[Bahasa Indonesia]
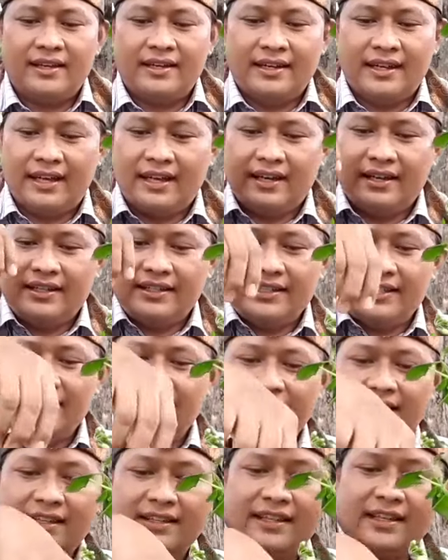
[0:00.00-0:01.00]
Dan di
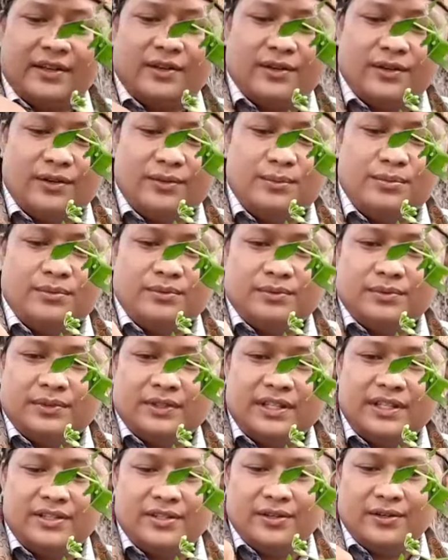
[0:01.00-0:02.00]
sini ada terong
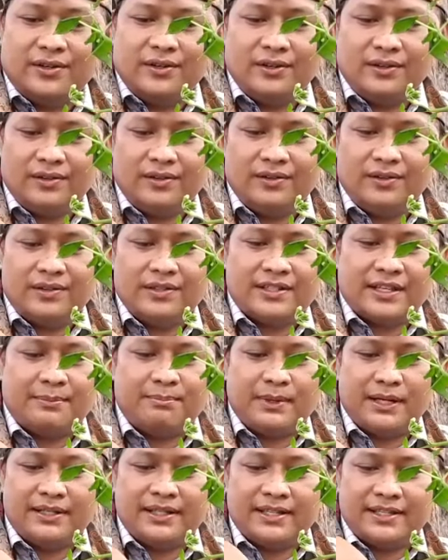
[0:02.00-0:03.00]
hijau
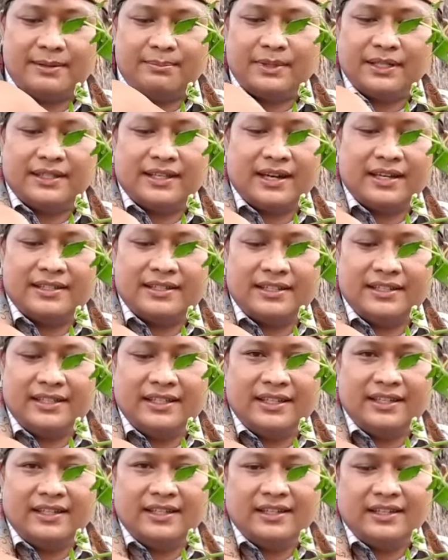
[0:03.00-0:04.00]
Sambalnya sambal
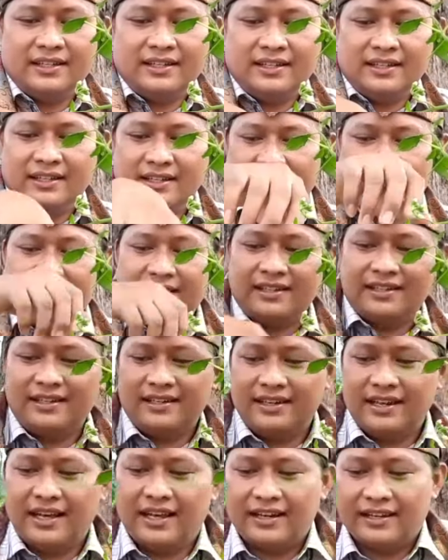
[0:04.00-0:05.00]
terasi
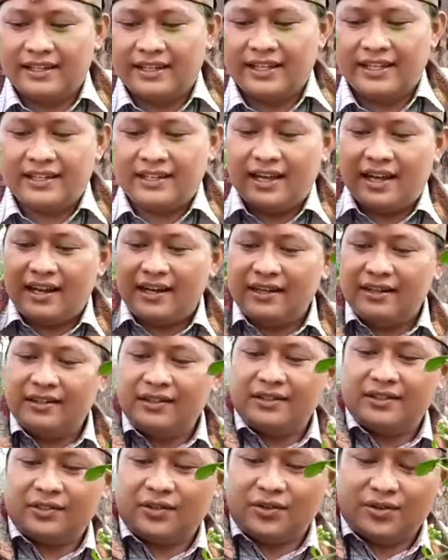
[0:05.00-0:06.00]
Dan ikan
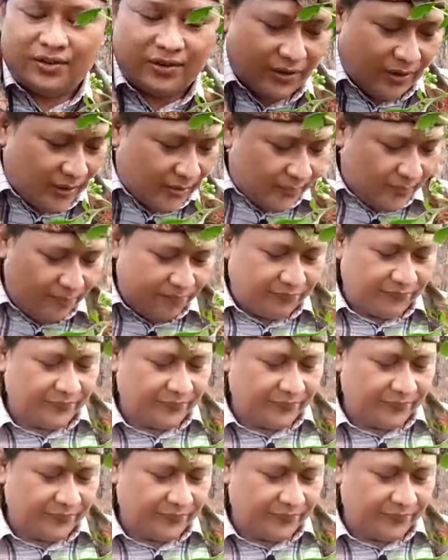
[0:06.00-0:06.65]
tongkol